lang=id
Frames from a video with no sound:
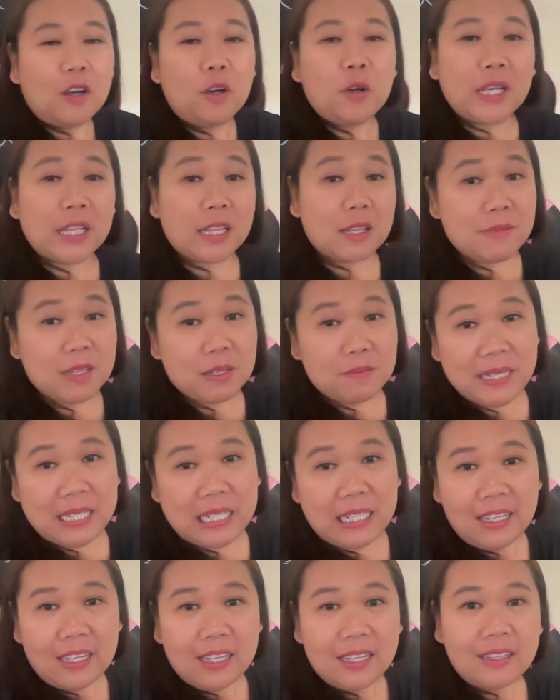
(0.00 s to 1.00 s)
Oke, teman-teman.
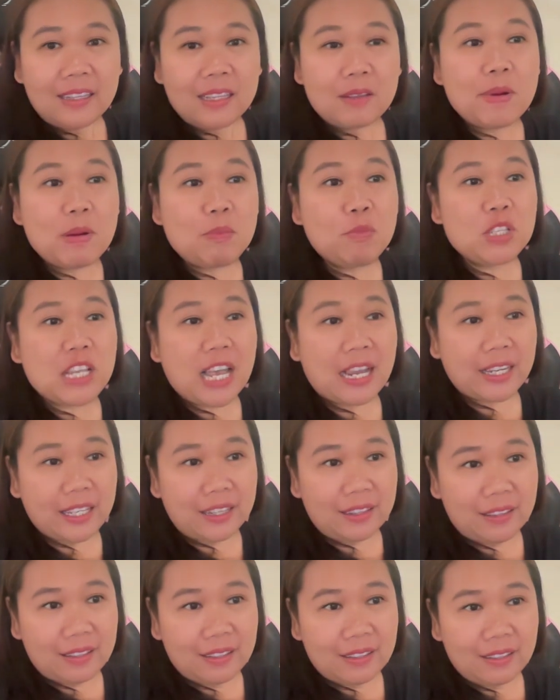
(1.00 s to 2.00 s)
Temanmu sakit